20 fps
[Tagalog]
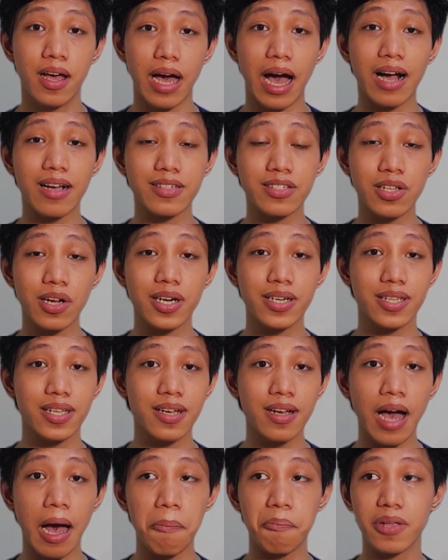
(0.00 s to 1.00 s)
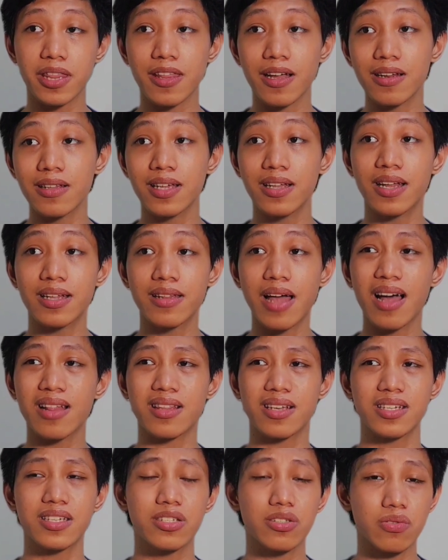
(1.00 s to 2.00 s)
ang starting capital nila
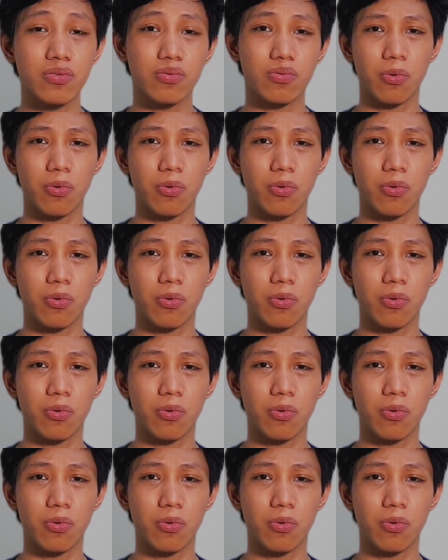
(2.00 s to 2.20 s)
dati is